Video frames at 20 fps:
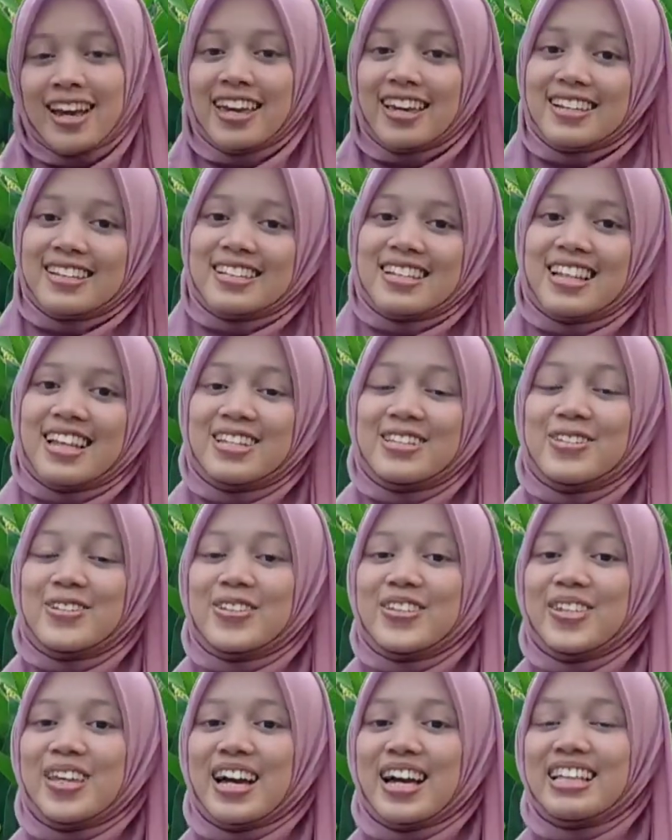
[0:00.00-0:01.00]
Yang
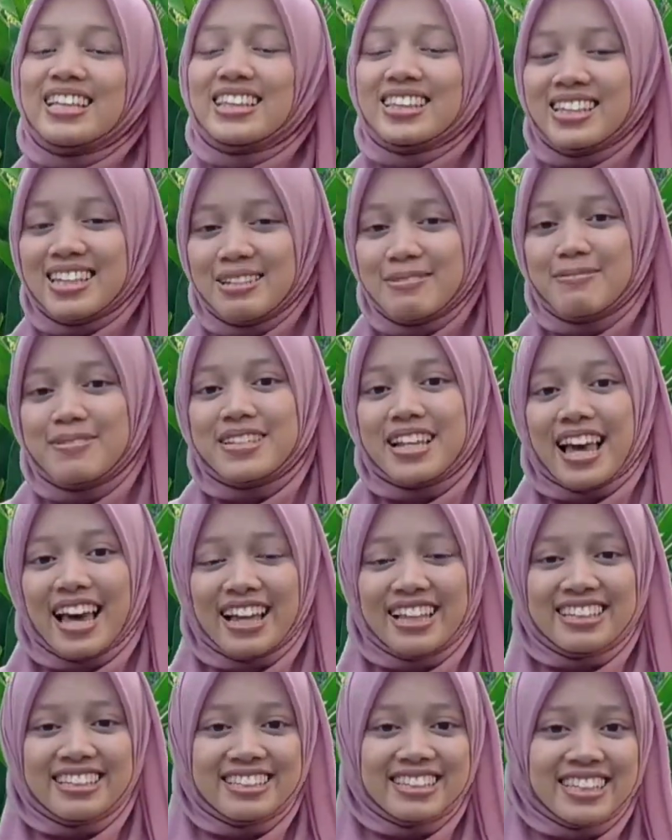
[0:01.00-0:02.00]
selanjutnya tips
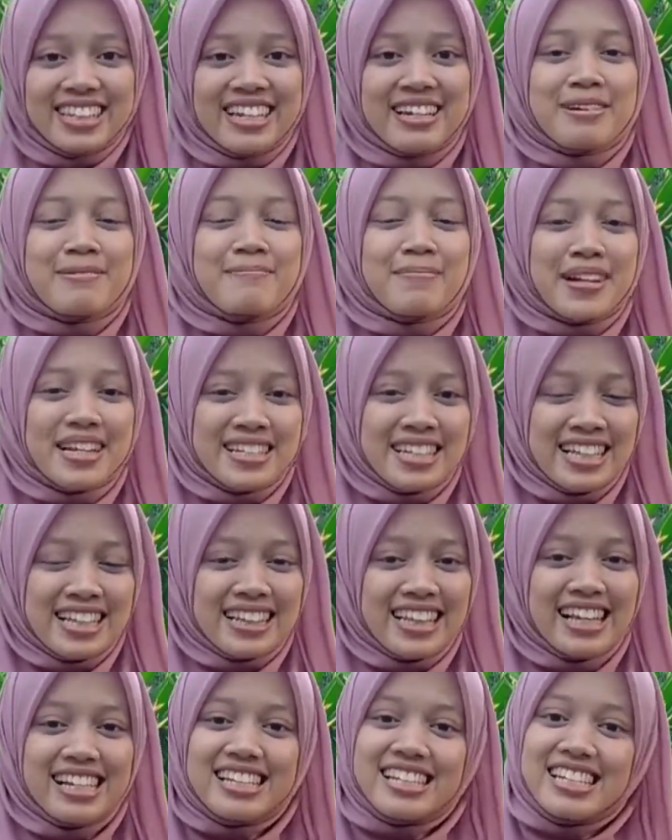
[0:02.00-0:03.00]
and trick
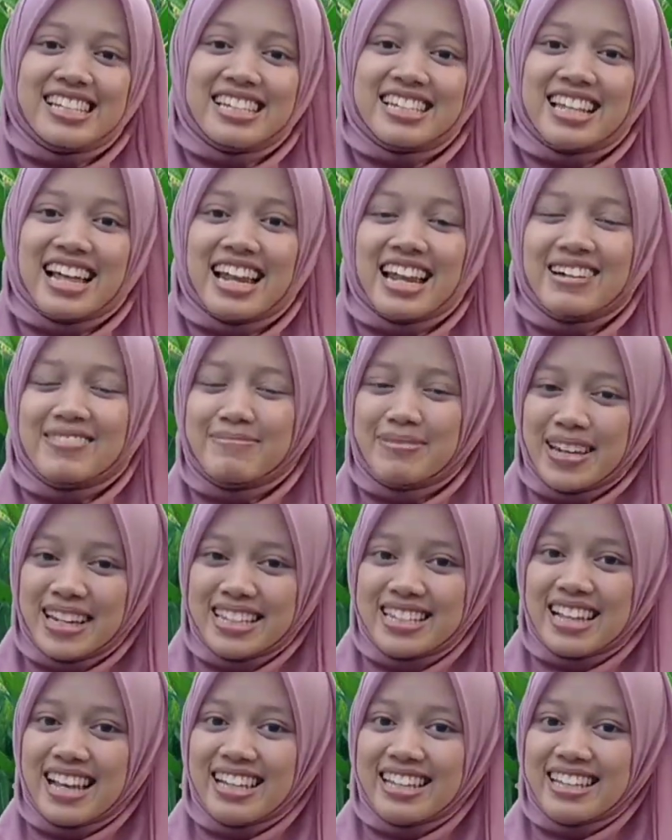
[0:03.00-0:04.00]
presentasi dalam
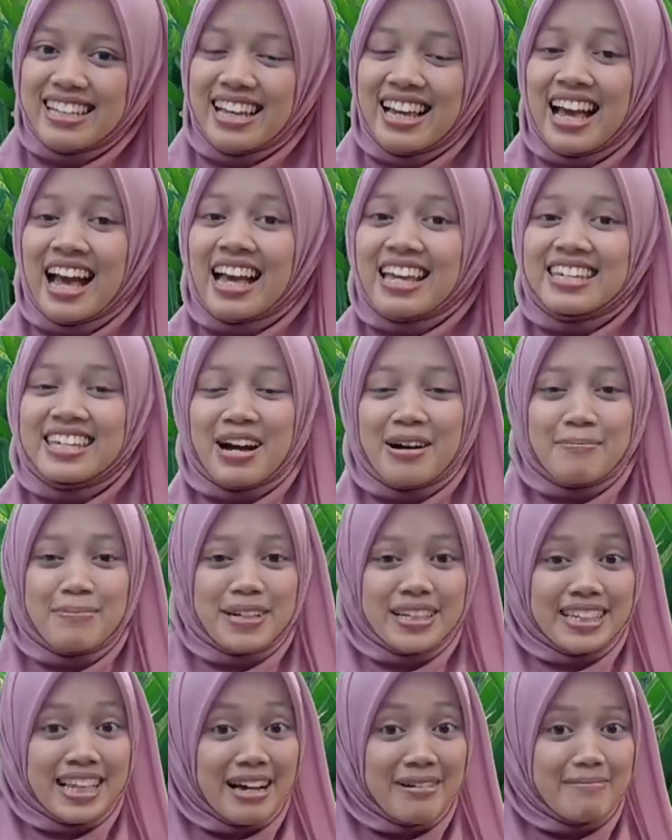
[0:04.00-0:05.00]
esai. Yang
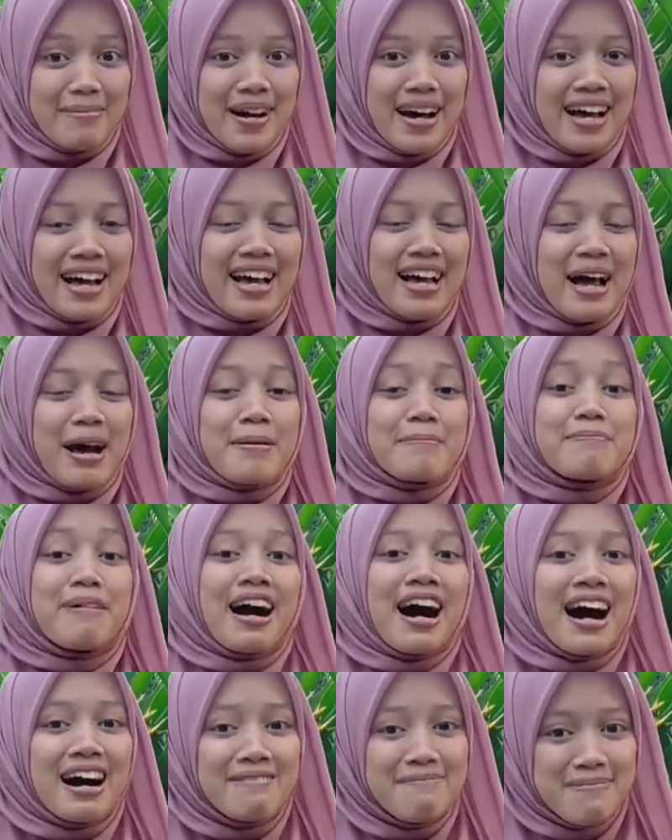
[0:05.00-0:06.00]
pertama,
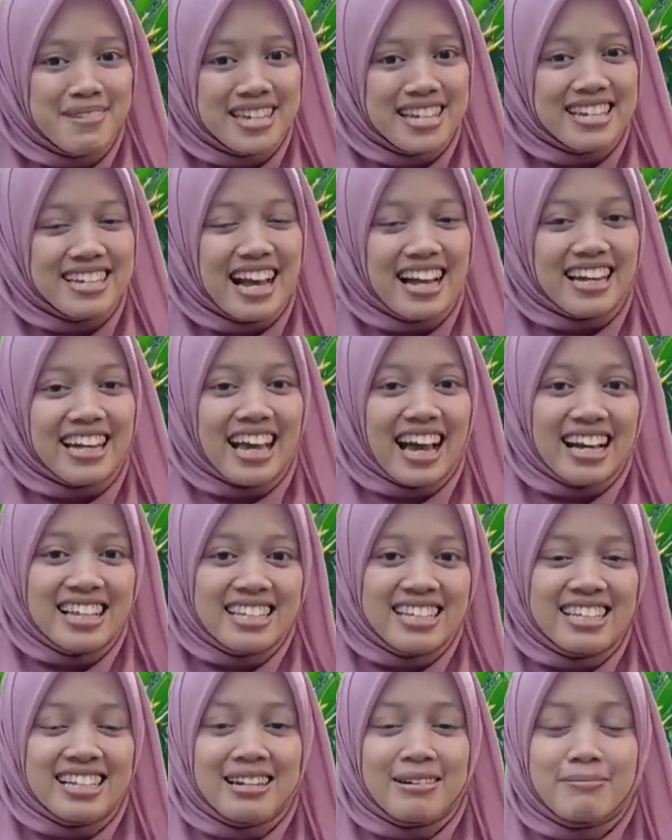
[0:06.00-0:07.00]
pahami dan
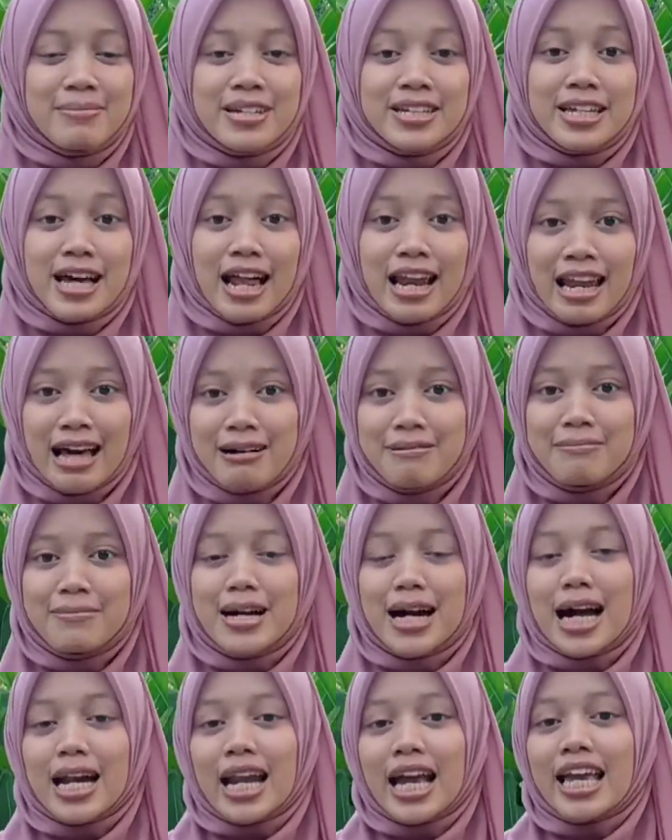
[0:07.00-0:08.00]
kaji lebih dalam
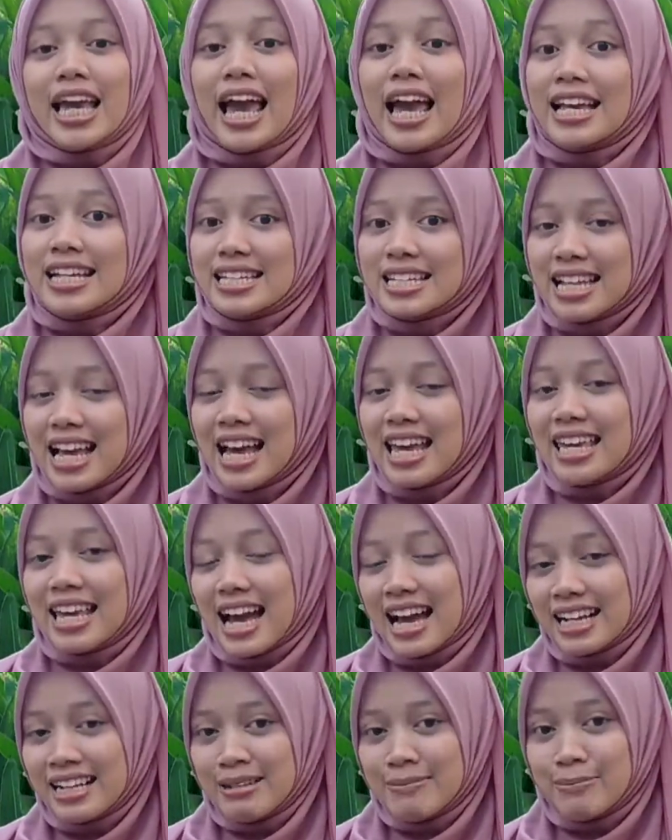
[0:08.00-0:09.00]
mengenai esai
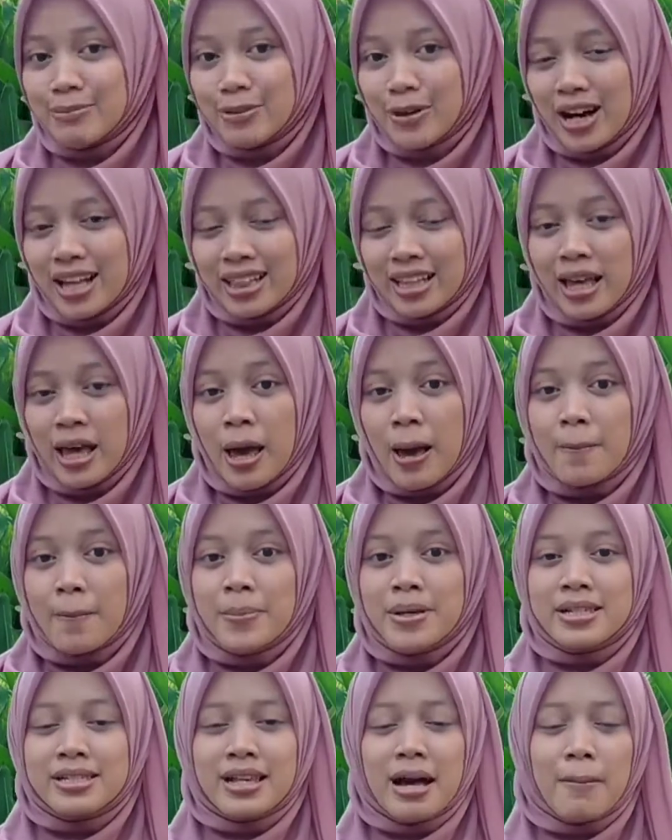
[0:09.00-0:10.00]
yang dibuat.
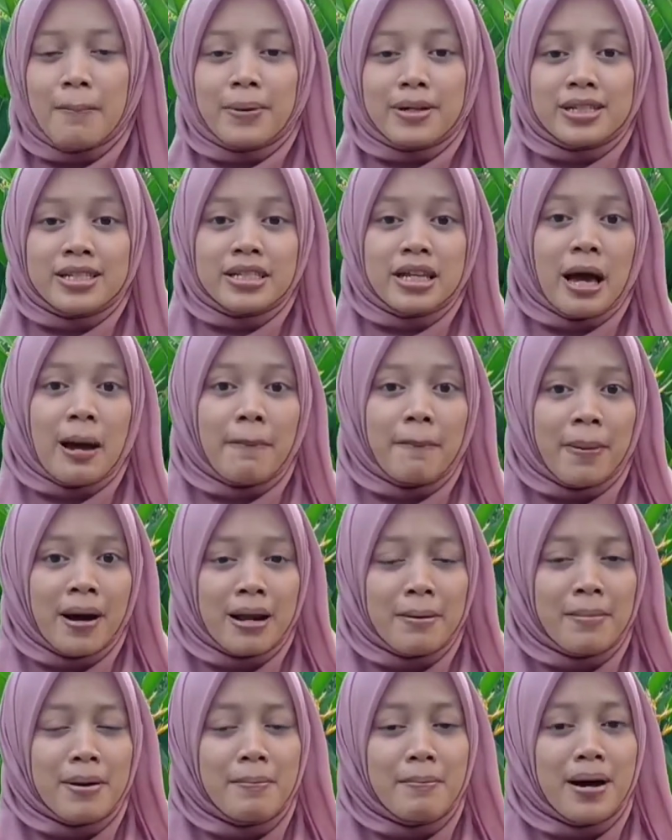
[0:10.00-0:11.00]
Bisa
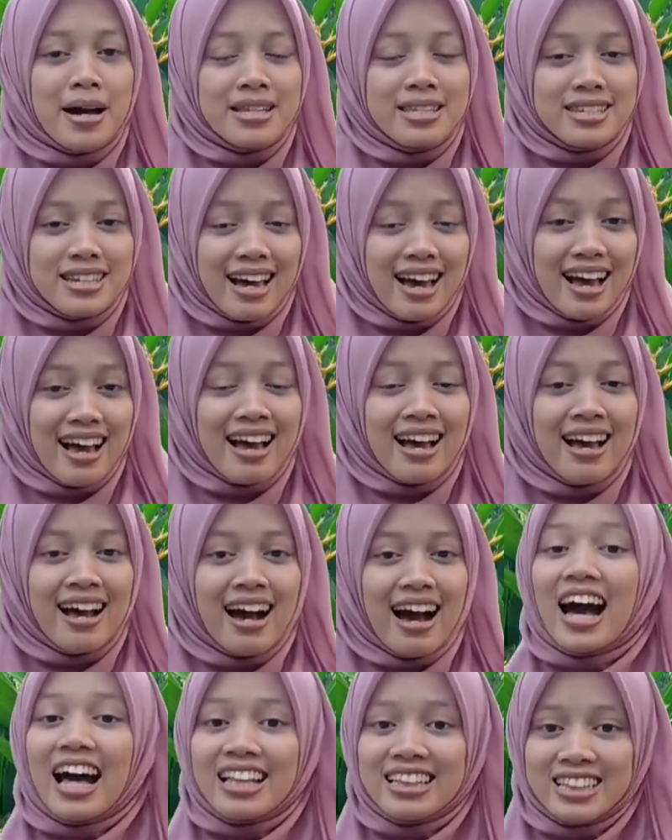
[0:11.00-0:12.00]
persiapan membaca
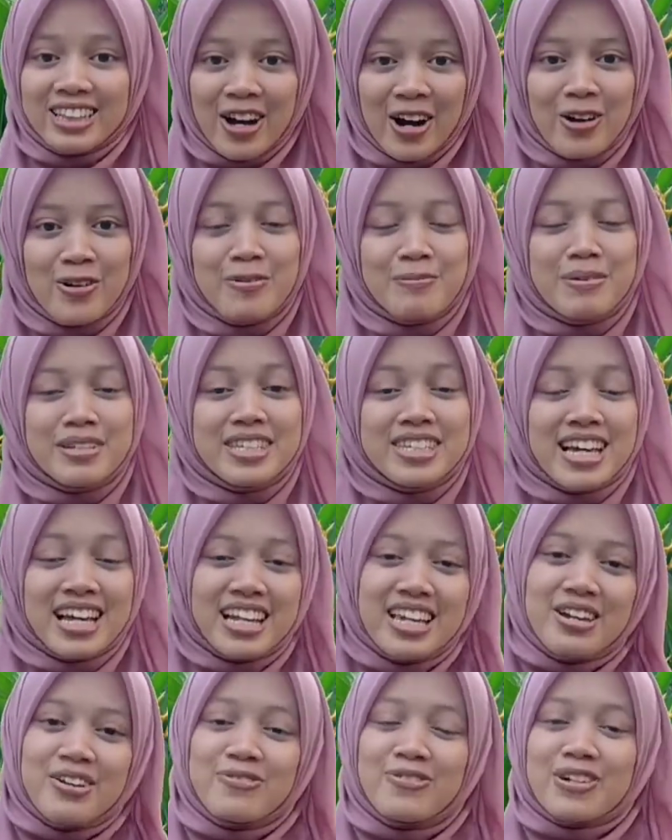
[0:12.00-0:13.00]
atau
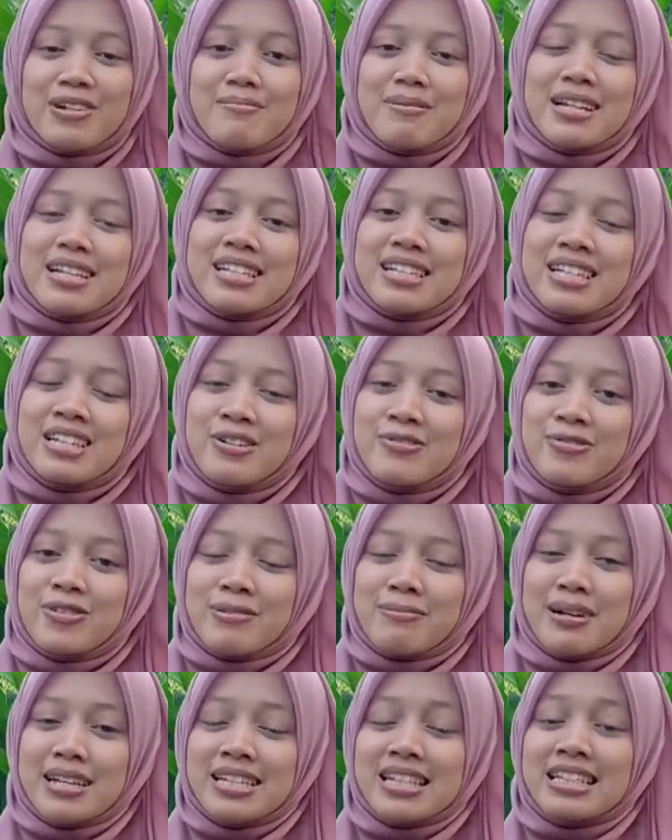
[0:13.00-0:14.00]
mencari
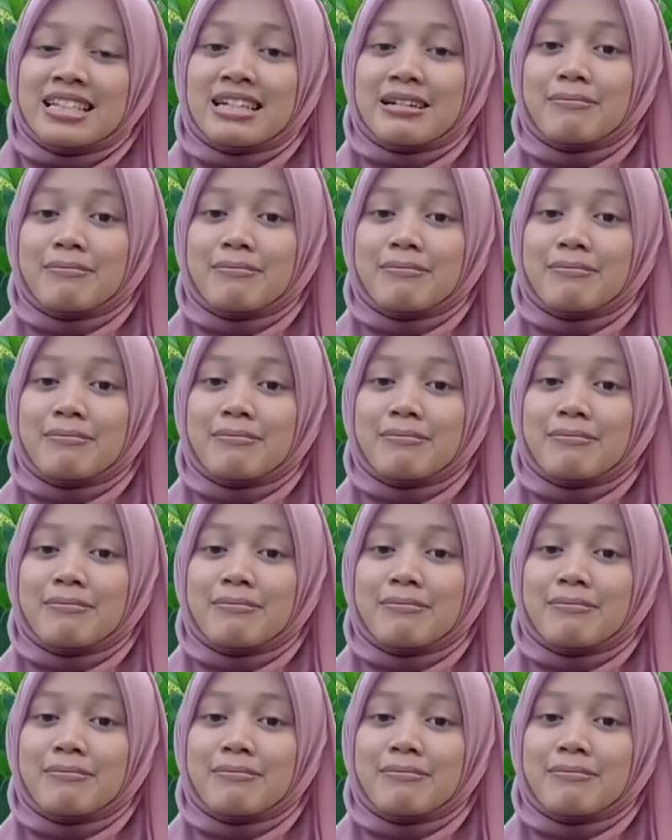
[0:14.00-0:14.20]
informasi-informasi